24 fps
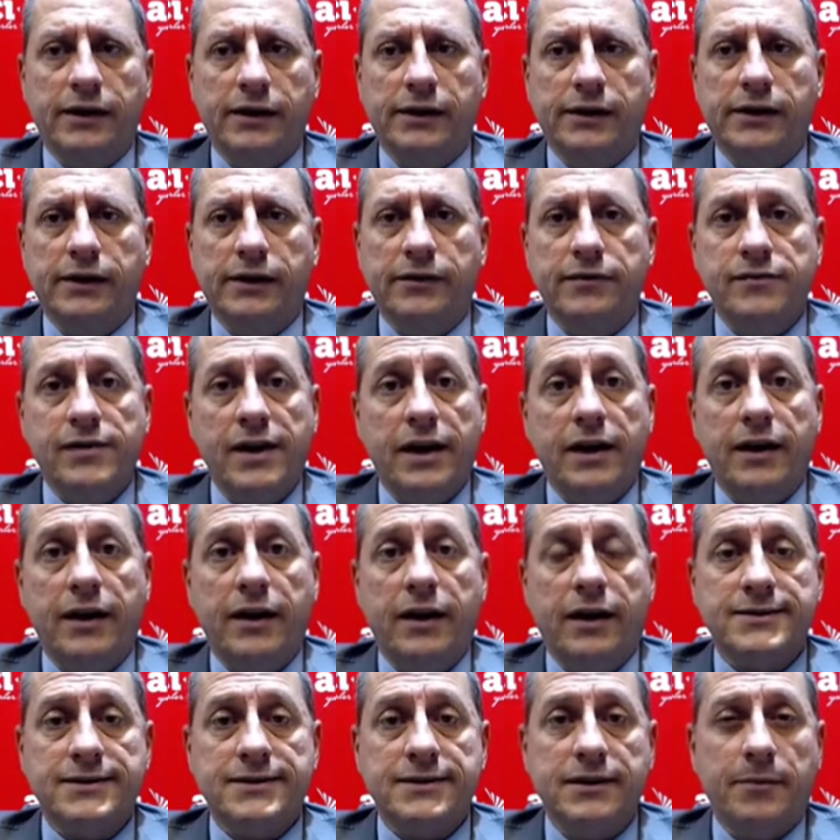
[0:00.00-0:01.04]
e, ve
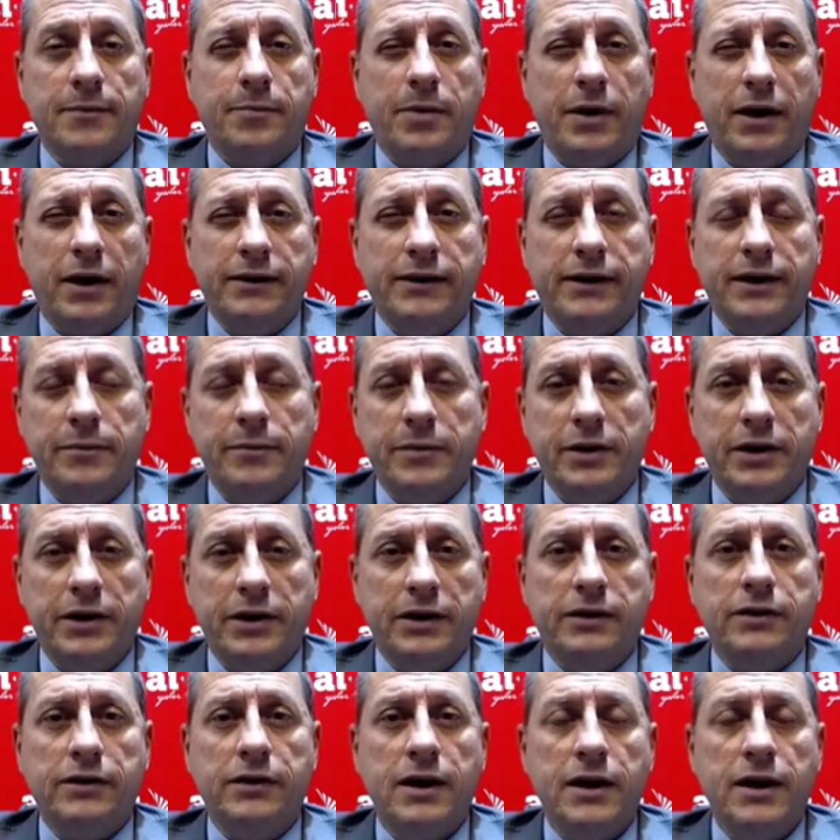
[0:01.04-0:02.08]
aslında
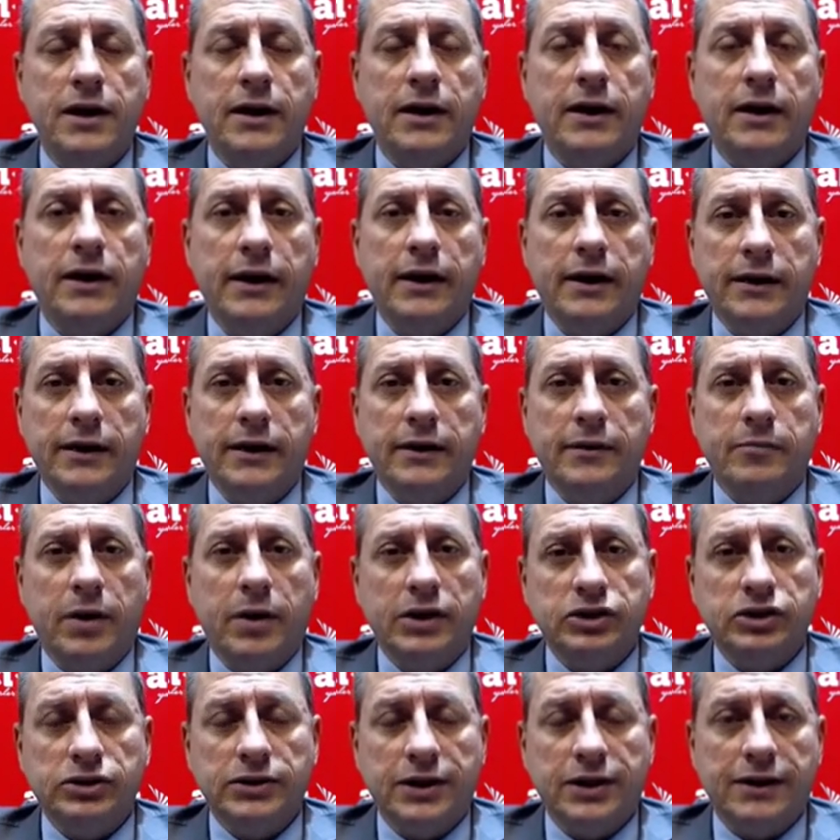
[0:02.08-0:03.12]
pandeminin e,
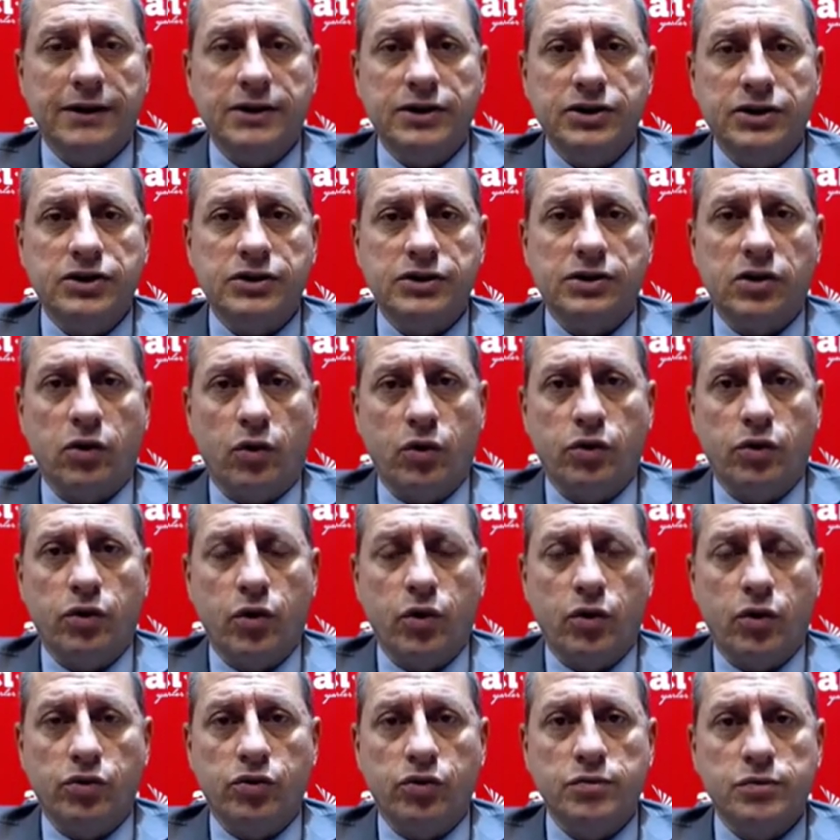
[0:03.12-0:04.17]
başlangıcında o
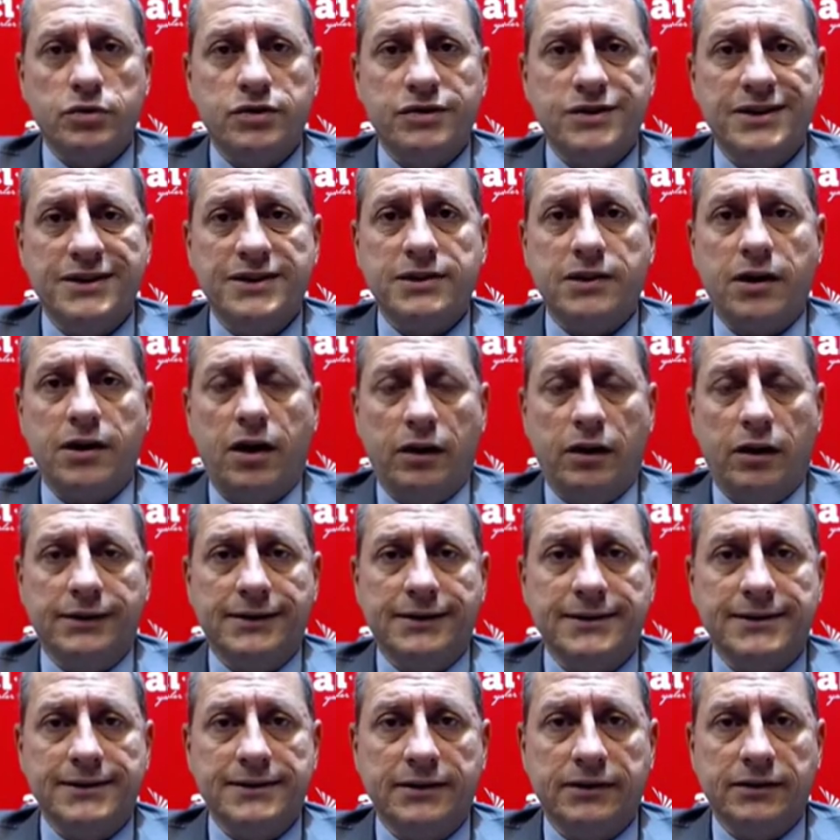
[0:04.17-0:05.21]
gördüğümüz risk
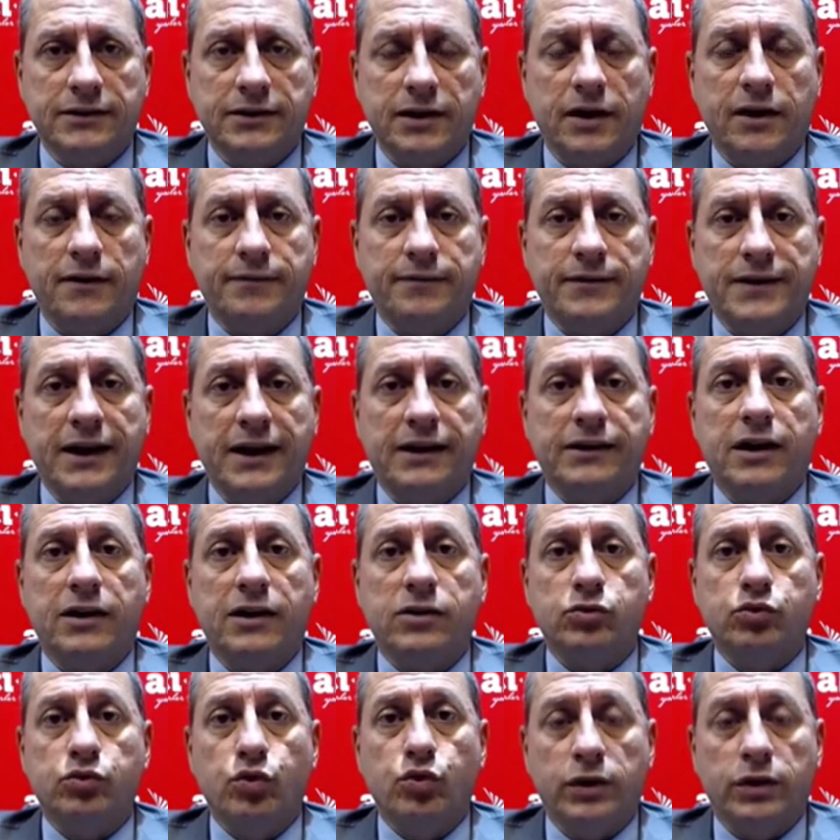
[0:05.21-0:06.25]
algısında
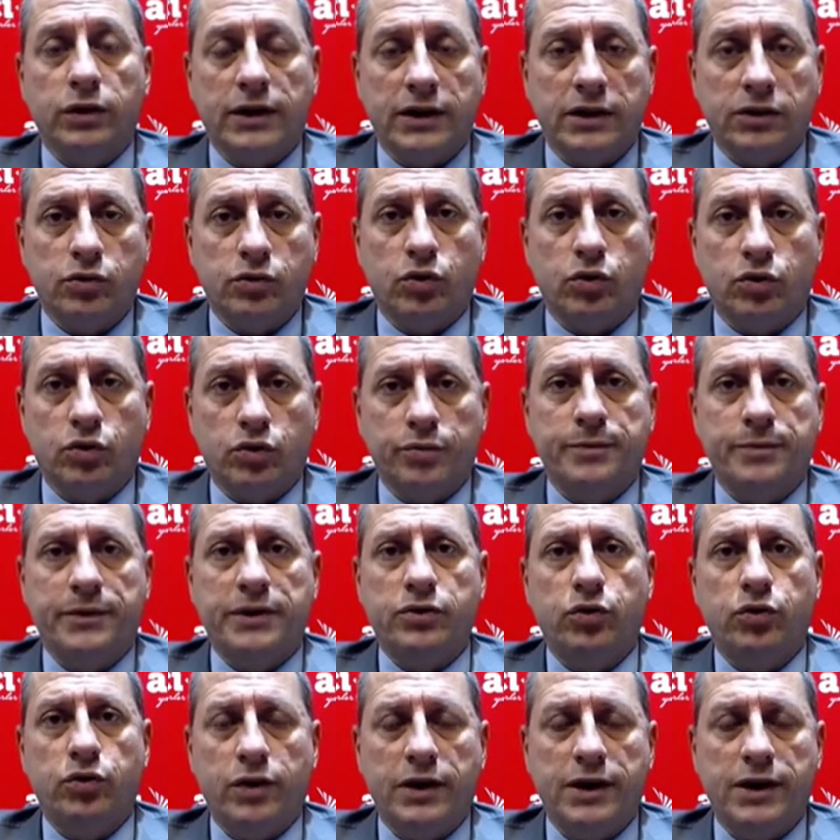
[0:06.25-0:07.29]
tekrar dolara doğru bir
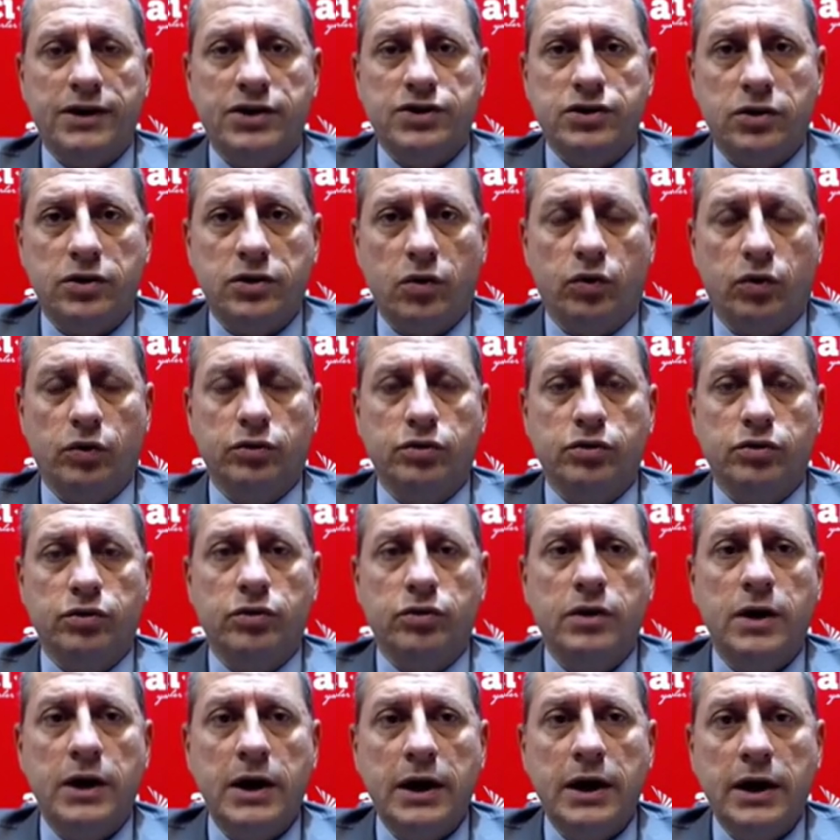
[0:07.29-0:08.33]
yönelişin
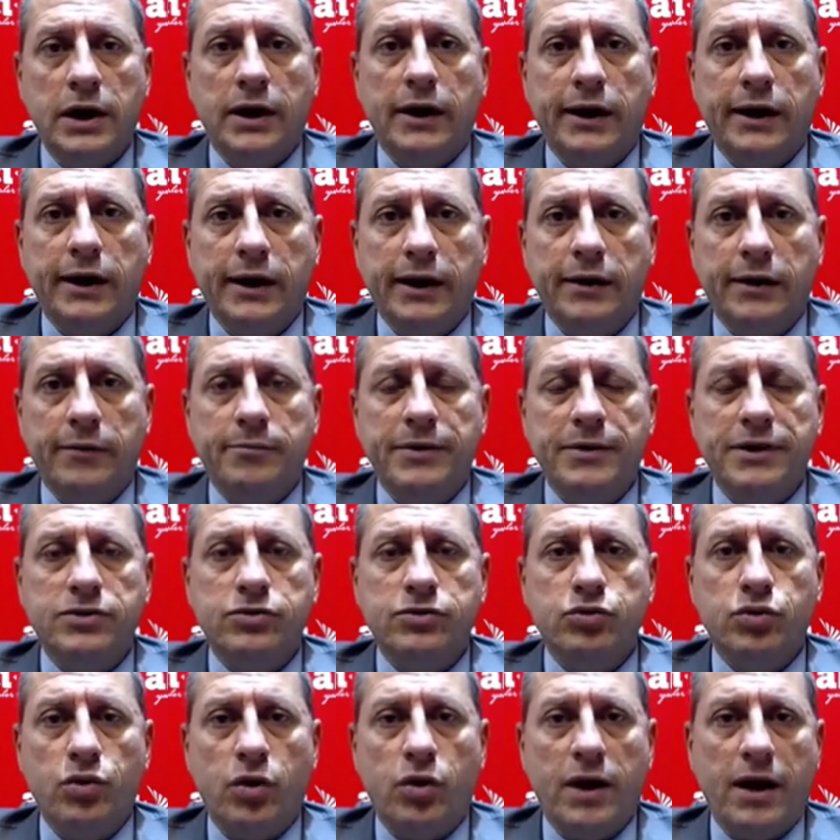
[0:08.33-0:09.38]
olduğu e,
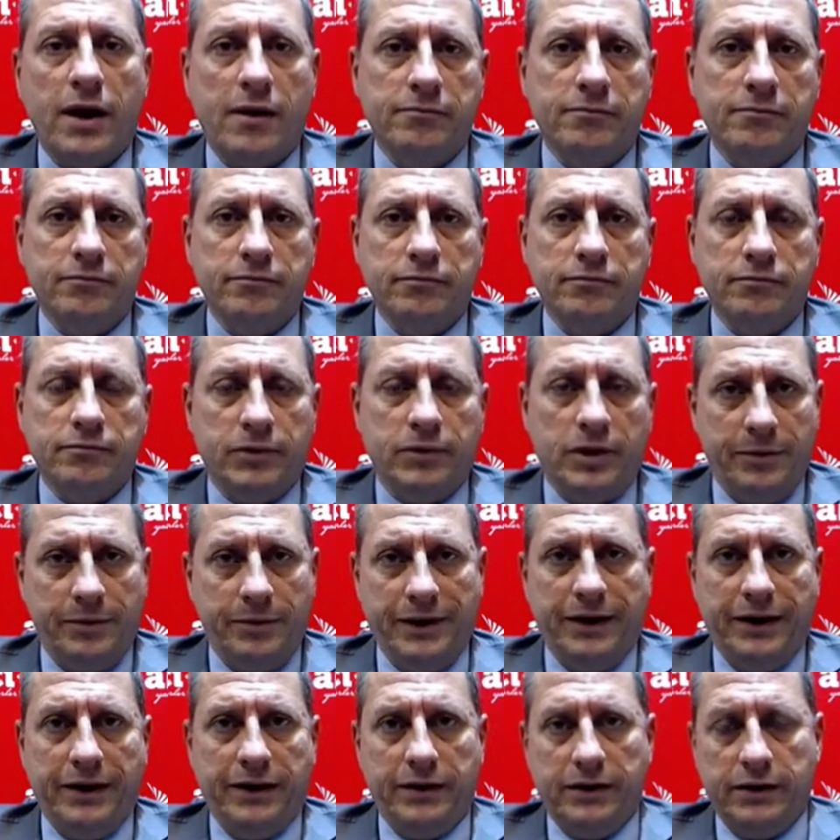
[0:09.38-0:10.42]
bir dönem
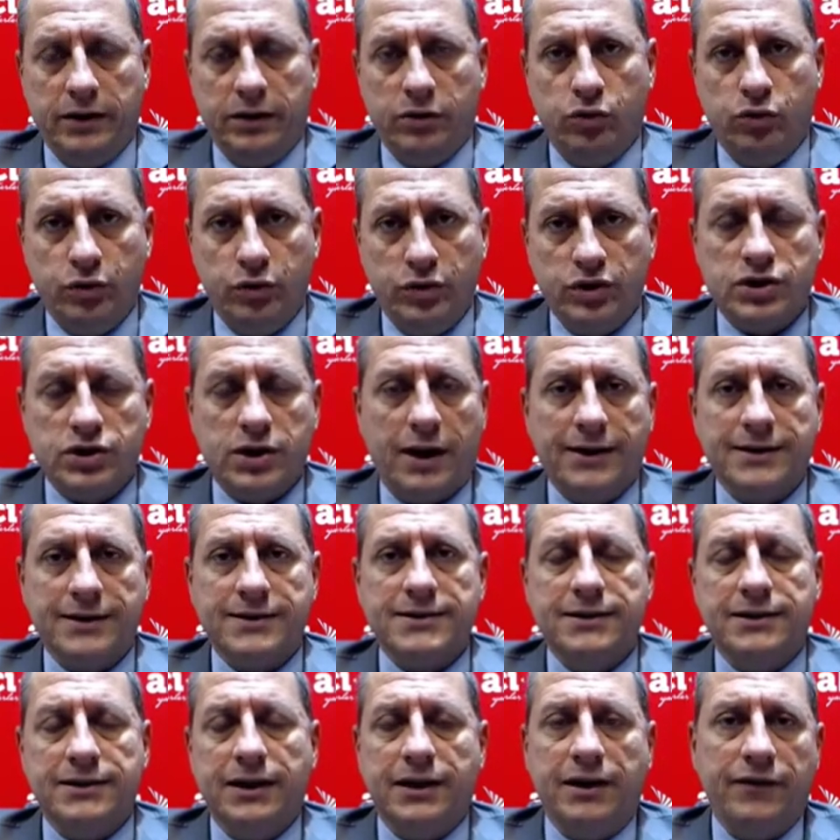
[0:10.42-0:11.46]
gibi gün
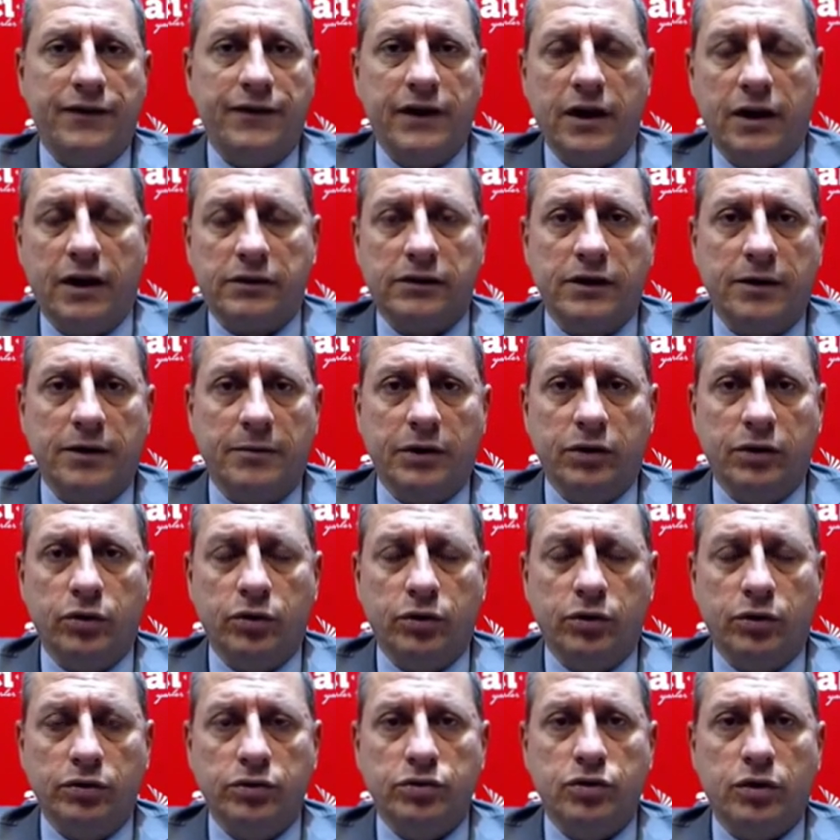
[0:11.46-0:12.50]
içerisinde de fiyatlamalar
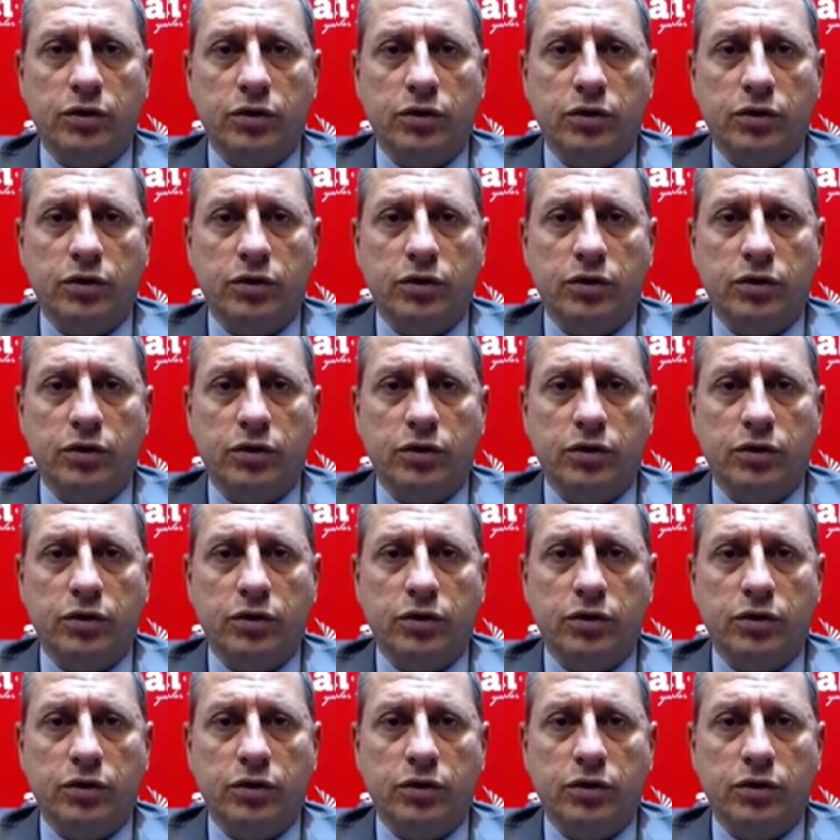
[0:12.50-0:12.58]
oldu.